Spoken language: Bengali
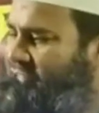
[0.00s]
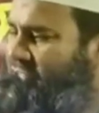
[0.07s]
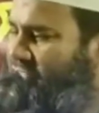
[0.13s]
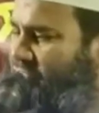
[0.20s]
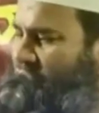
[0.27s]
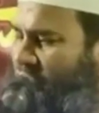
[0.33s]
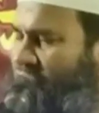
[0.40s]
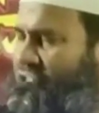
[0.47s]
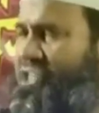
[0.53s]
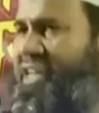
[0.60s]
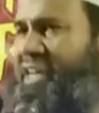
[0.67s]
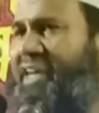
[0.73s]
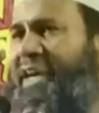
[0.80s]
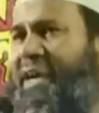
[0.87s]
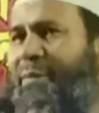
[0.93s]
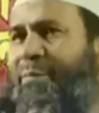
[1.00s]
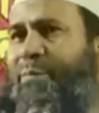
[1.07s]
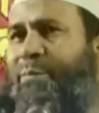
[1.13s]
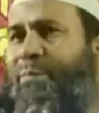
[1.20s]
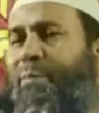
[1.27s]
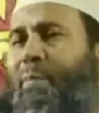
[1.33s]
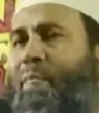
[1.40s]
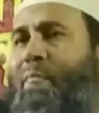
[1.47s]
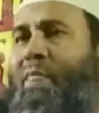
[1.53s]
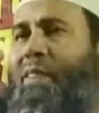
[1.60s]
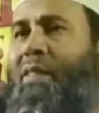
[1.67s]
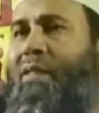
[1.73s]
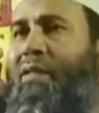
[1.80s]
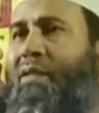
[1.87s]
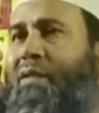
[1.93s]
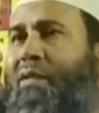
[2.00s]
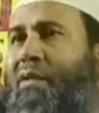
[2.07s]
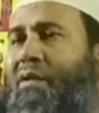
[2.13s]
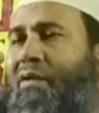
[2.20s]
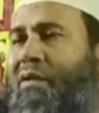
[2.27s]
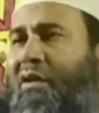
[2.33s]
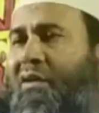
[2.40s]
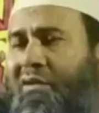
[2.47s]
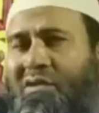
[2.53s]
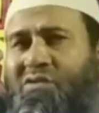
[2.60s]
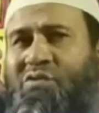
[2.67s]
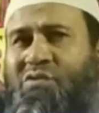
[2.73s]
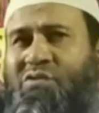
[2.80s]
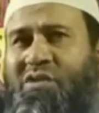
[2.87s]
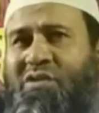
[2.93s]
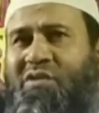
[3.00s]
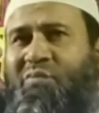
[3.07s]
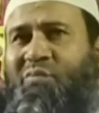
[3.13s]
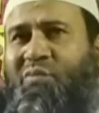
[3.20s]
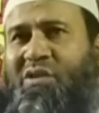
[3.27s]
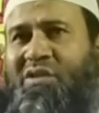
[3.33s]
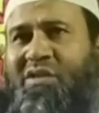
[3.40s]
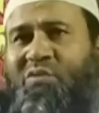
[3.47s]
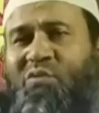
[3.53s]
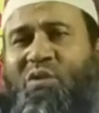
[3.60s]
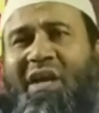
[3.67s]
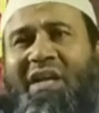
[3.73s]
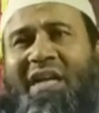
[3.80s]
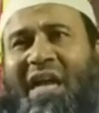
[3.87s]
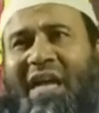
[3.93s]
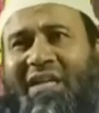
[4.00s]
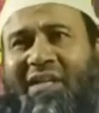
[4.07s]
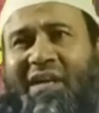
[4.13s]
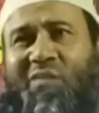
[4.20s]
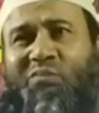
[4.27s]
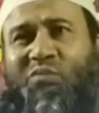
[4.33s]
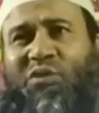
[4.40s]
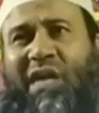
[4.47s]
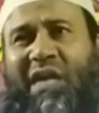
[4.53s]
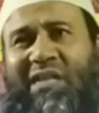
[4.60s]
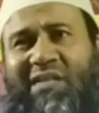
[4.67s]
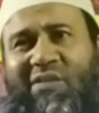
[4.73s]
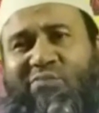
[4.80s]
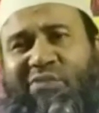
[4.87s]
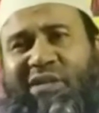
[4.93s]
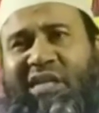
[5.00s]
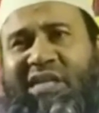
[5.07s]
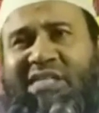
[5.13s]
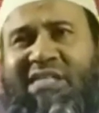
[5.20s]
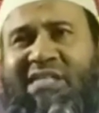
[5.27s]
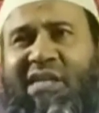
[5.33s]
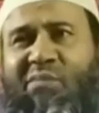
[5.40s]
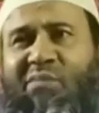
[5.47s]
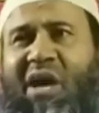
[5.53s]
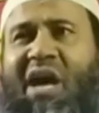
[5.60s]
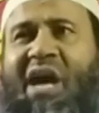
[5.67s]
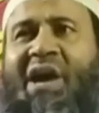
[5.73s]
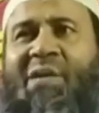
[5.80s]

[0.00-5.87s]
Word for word: শেষ অংশে গিয়ে আল্লাহ বলছেন ওয়ানাদা মুনাদিম সামা